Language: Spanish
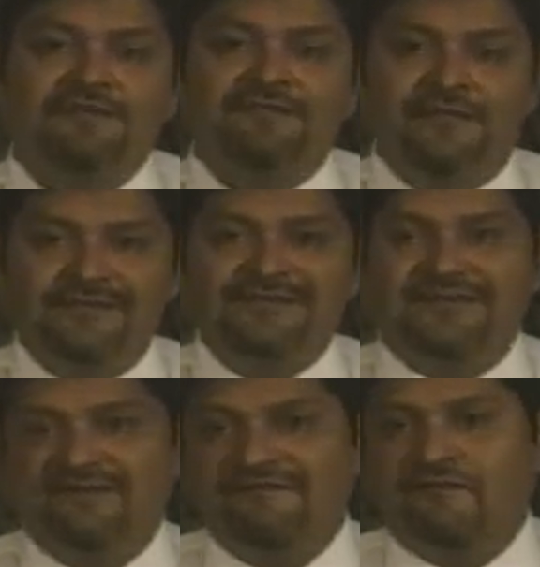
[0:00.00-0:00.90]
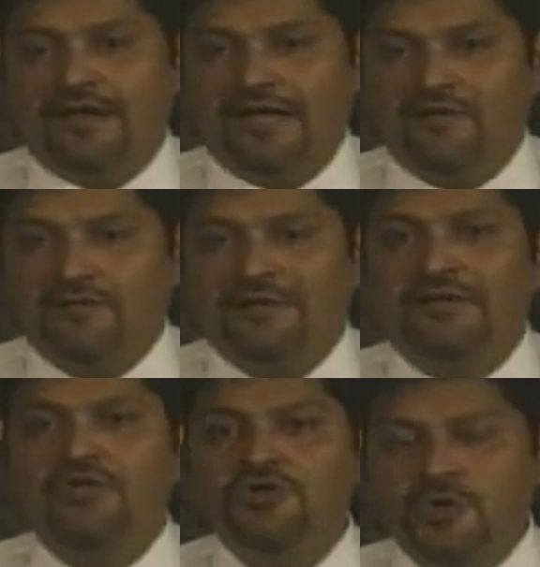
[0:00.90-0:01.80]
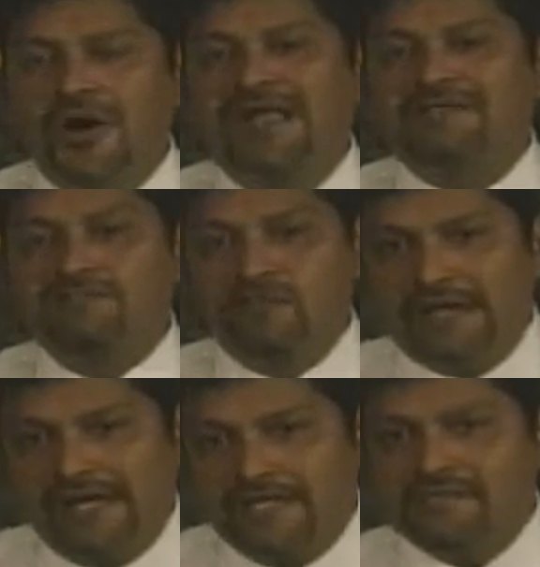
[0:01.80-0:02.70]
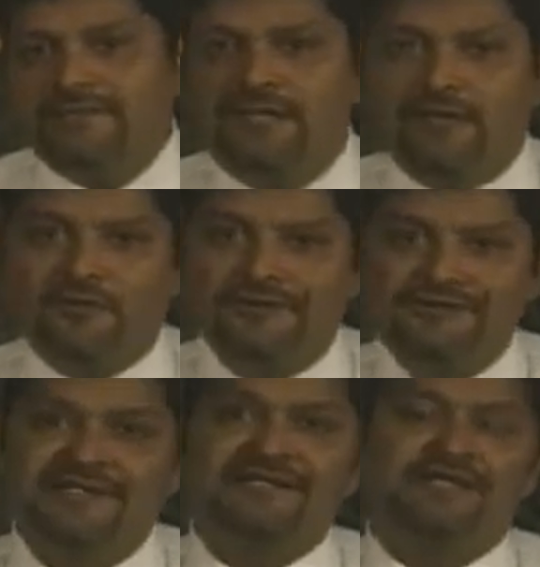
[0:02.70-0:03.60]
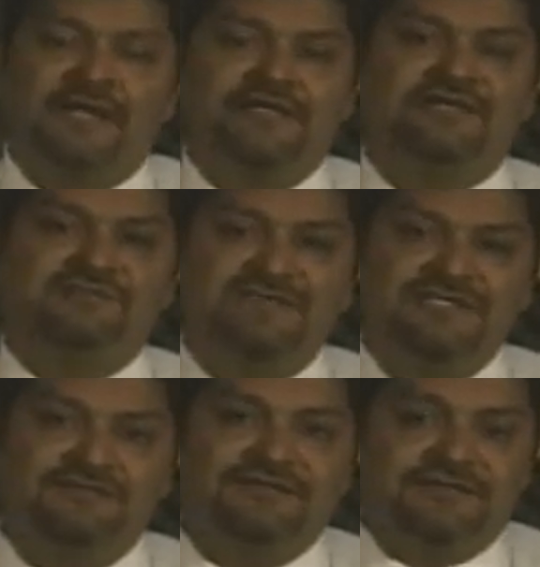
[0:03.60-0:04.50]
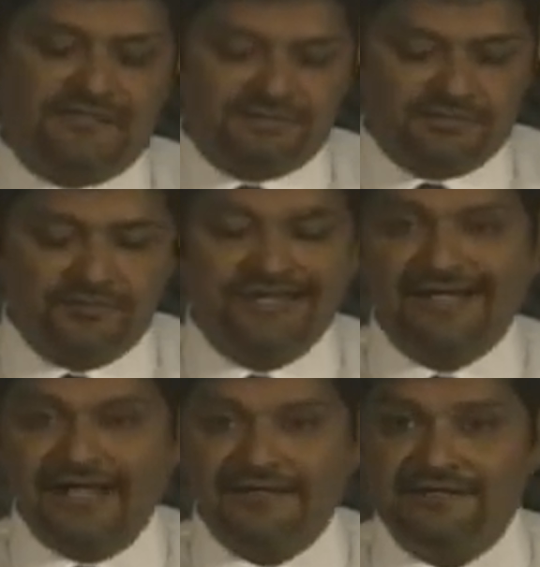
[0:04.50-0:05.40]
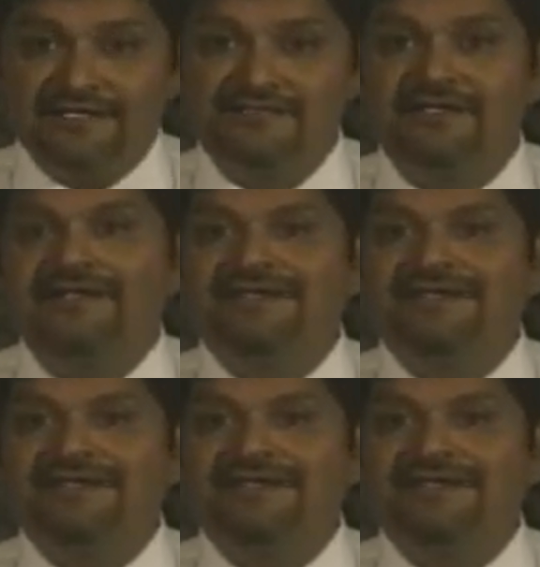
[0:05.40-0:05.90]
debe ser enfocado no a las mujeres para convencerse a ellas mismas de que son grandes,